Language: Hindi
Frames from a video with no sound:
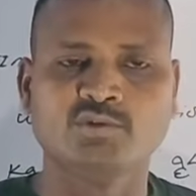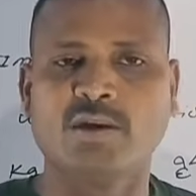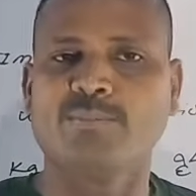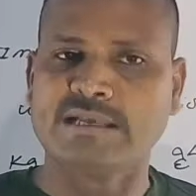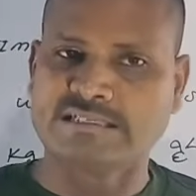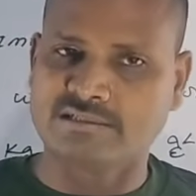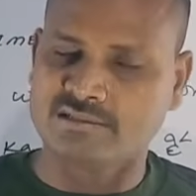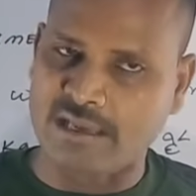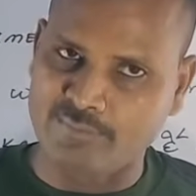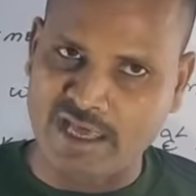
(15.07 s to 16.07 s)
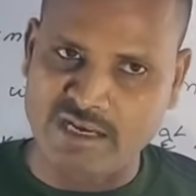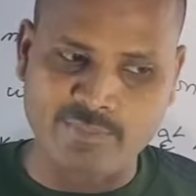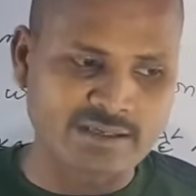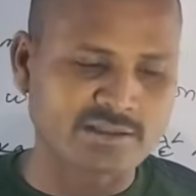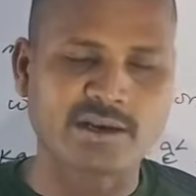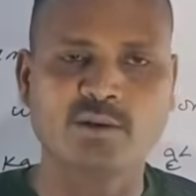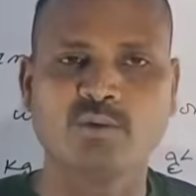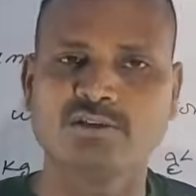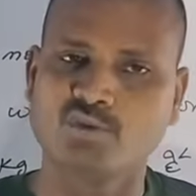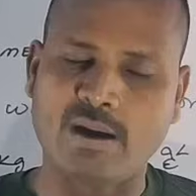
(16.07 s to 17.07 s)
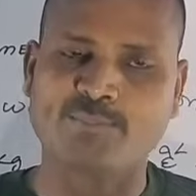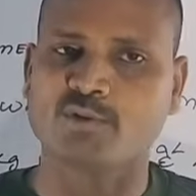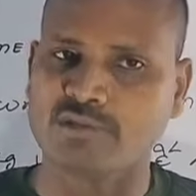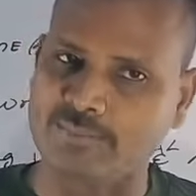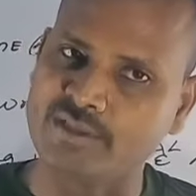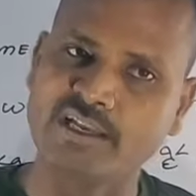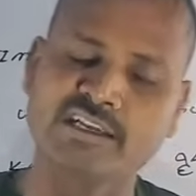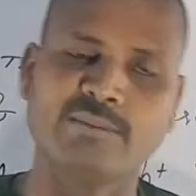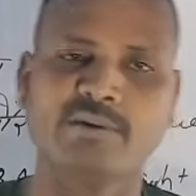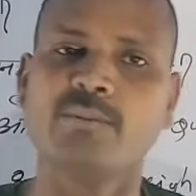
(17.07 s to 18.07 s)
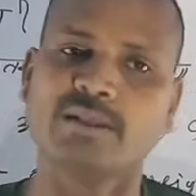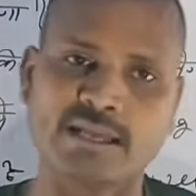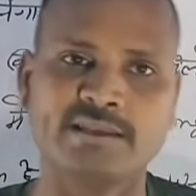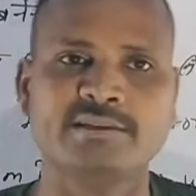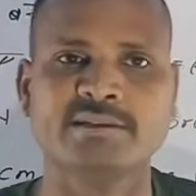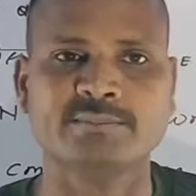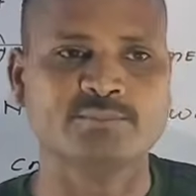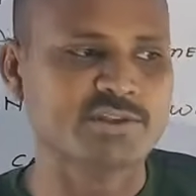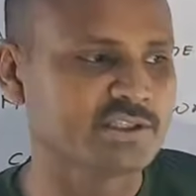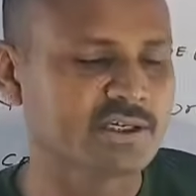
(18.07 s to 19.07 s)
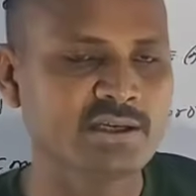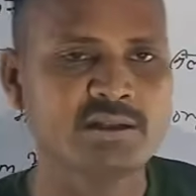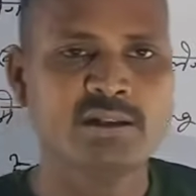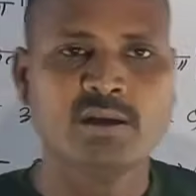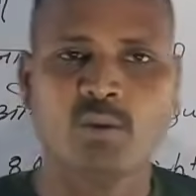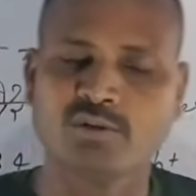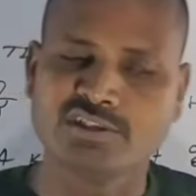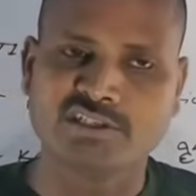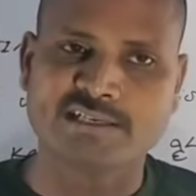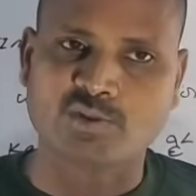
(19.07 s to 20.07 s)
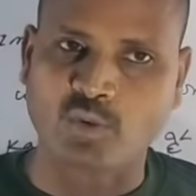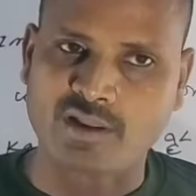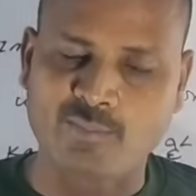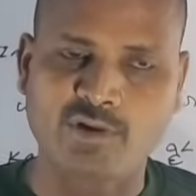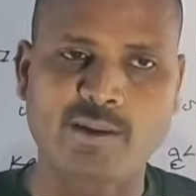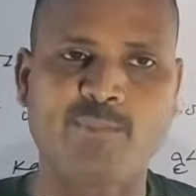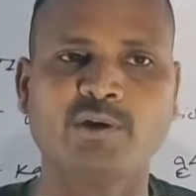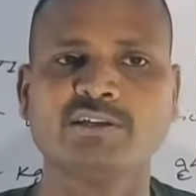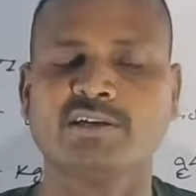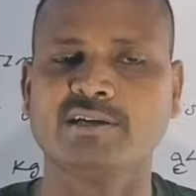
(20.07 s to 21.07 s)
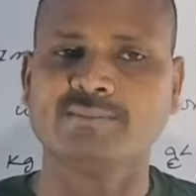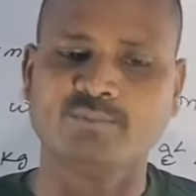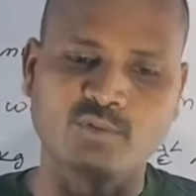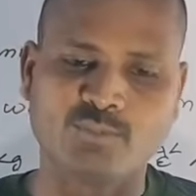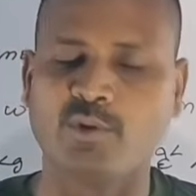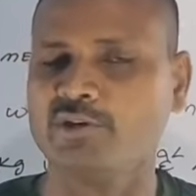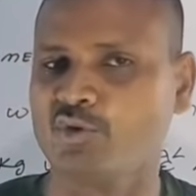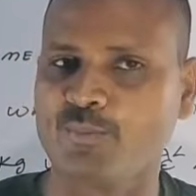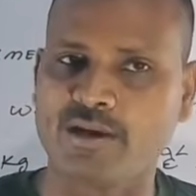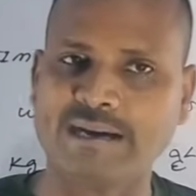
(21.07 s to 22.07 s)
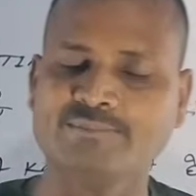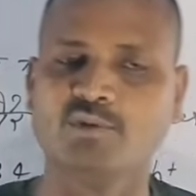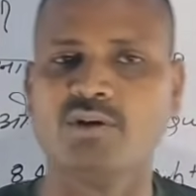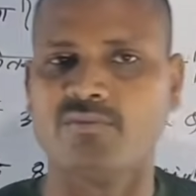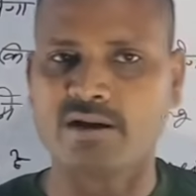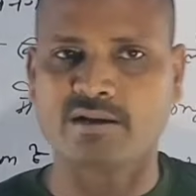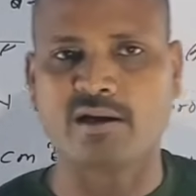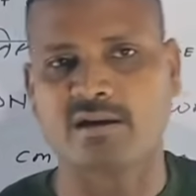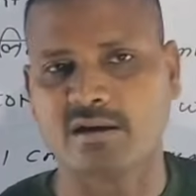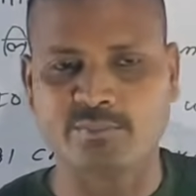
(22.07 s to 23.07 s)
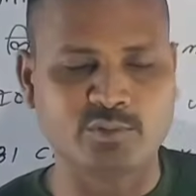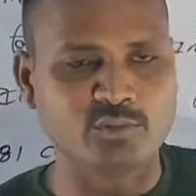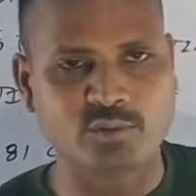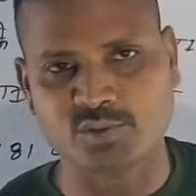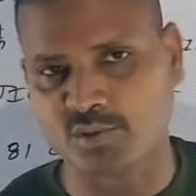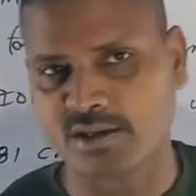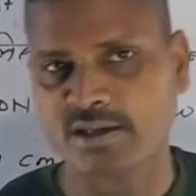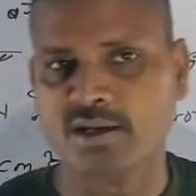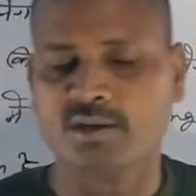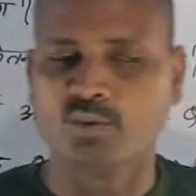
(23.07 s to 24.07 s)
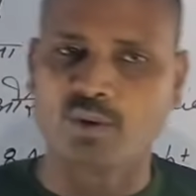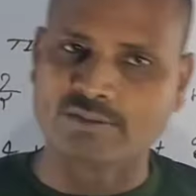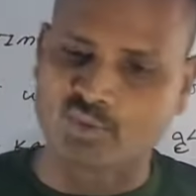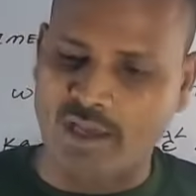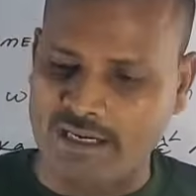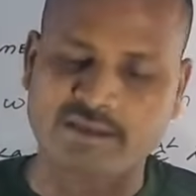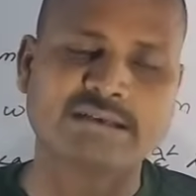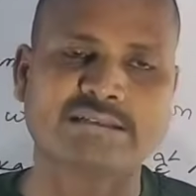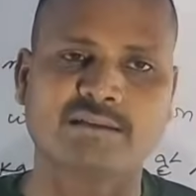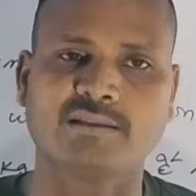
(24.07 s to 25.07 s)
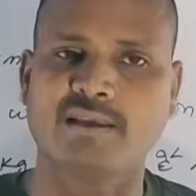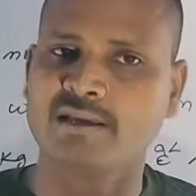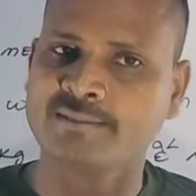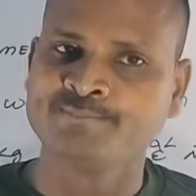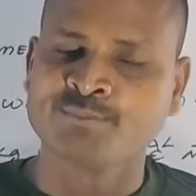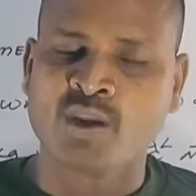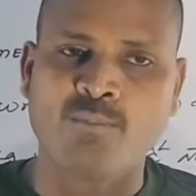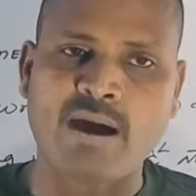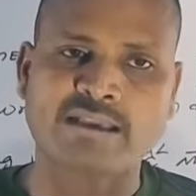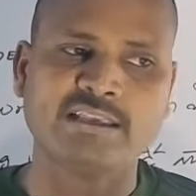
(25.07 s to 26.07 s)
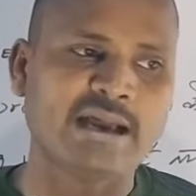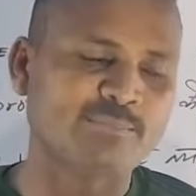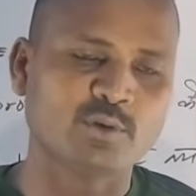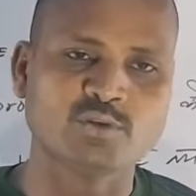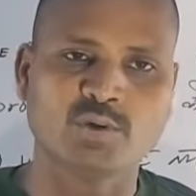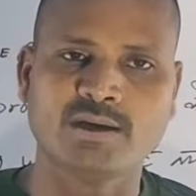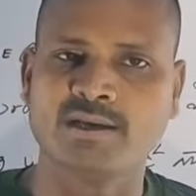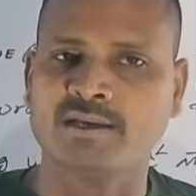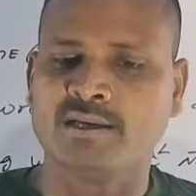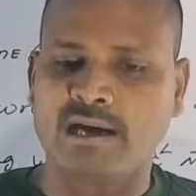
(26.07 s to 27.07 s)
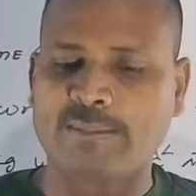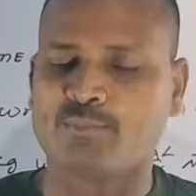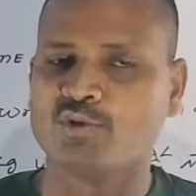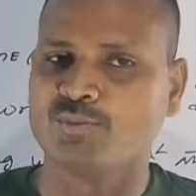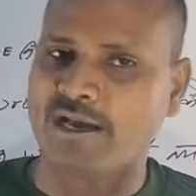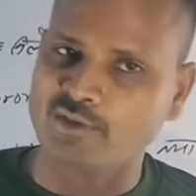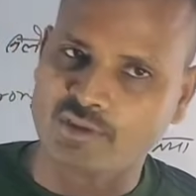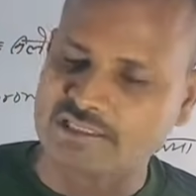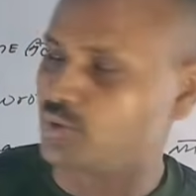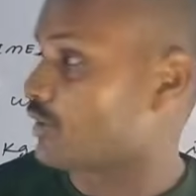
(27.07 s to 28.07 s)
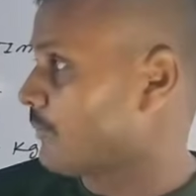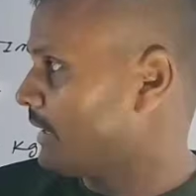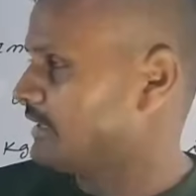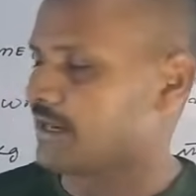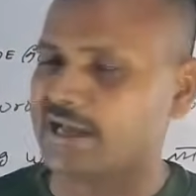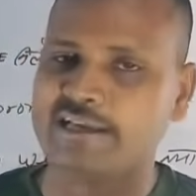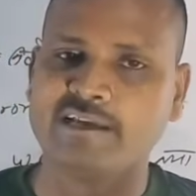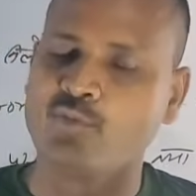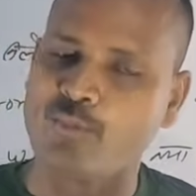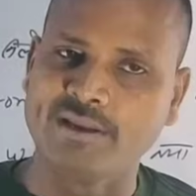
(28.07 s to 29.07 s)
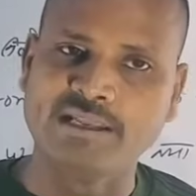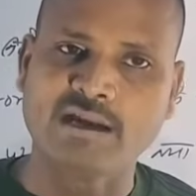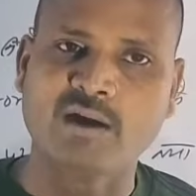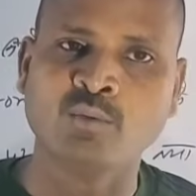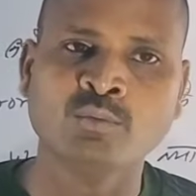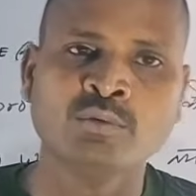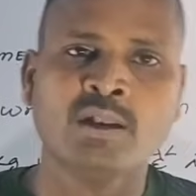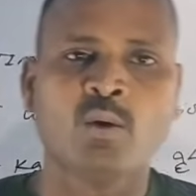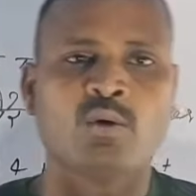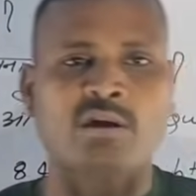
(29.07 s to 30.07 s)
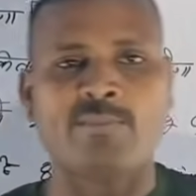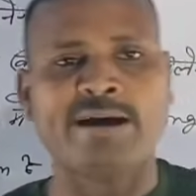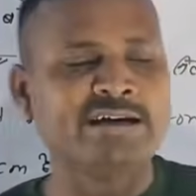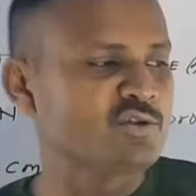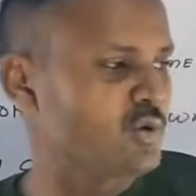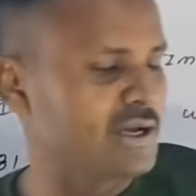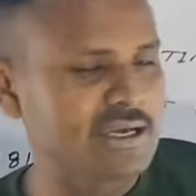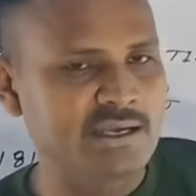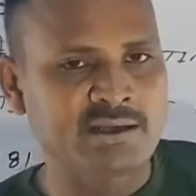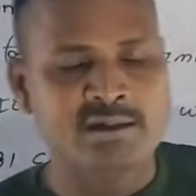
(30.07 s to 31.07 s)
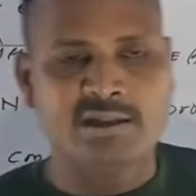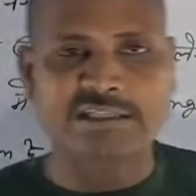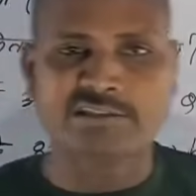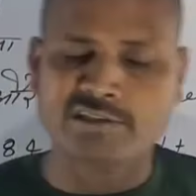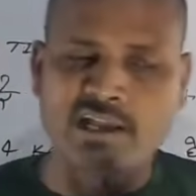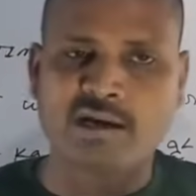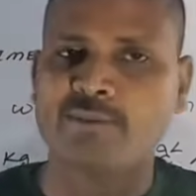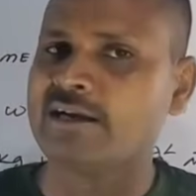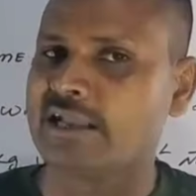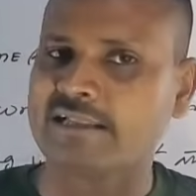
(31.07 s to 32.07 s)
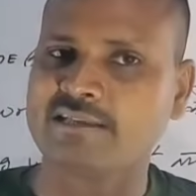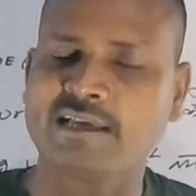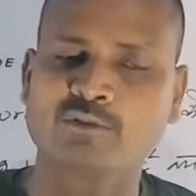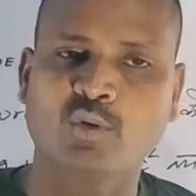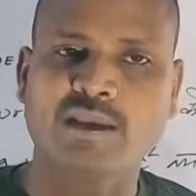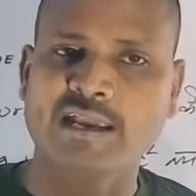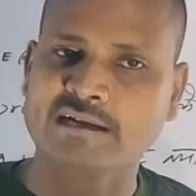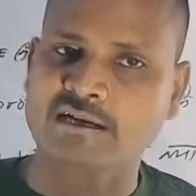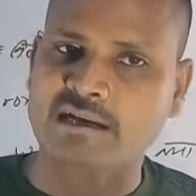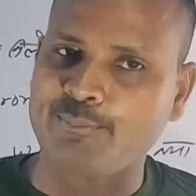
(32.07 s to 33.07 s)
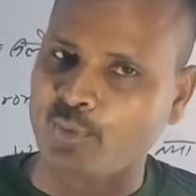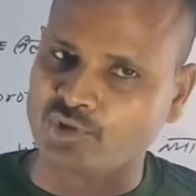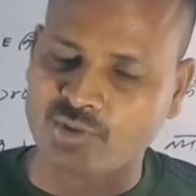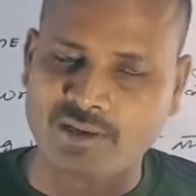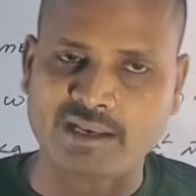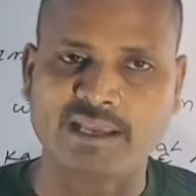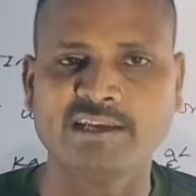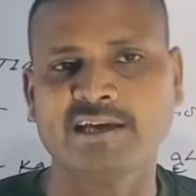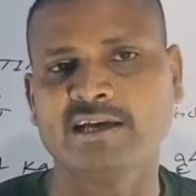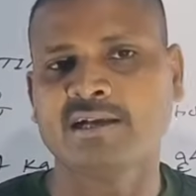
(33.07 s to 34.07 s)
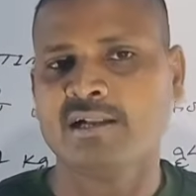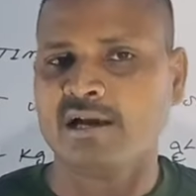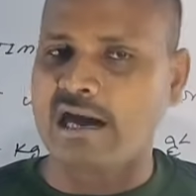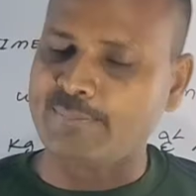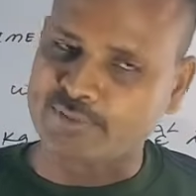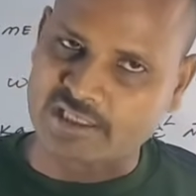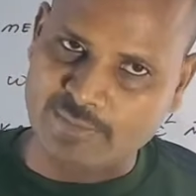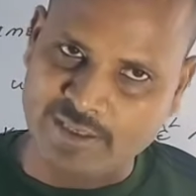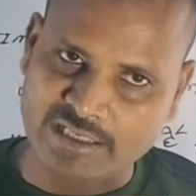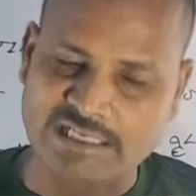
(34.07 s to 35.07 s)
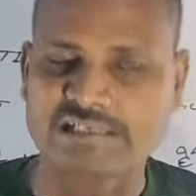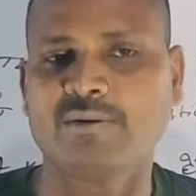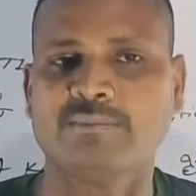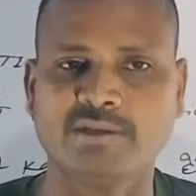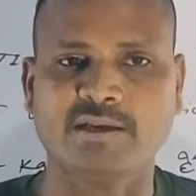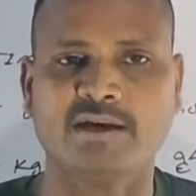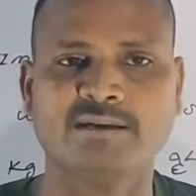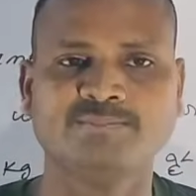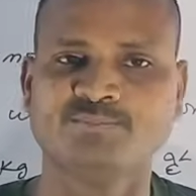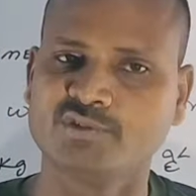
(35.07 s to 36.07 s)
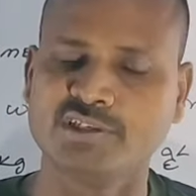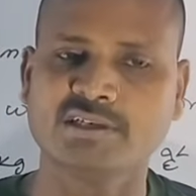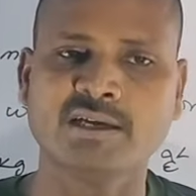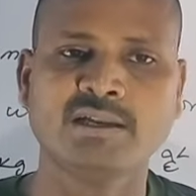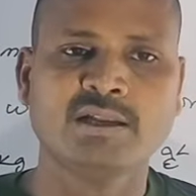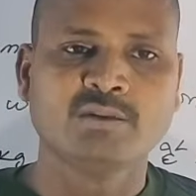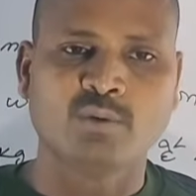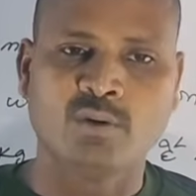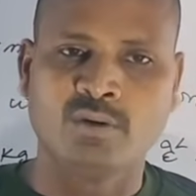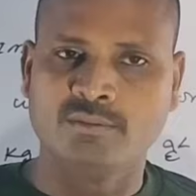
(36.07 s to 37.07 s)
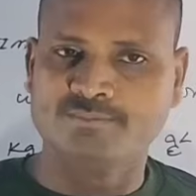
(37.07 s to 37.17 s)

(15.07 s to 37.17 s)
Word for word: जो अपना सावधानी बरत रहे होंगे जो आपको सावधानियां हमने बताई हैं ठीक है और जिनके छोटे मोटे पॉइंट हैं उन पॉइंटों पर आप जो है वर्क कर कर भी उनको जो है थोड़ा सुधार कर सकते हैं बाकी आपको जो है आप कुछ भाइयों के जो कमेंट आए हैं वो मैं लिखा हूँ और कमेंट जो है इतने कमेंट आते हैं तो एक का पॉसिबल नहीं है आपके कमेंट का जवाब देना ठीक है तो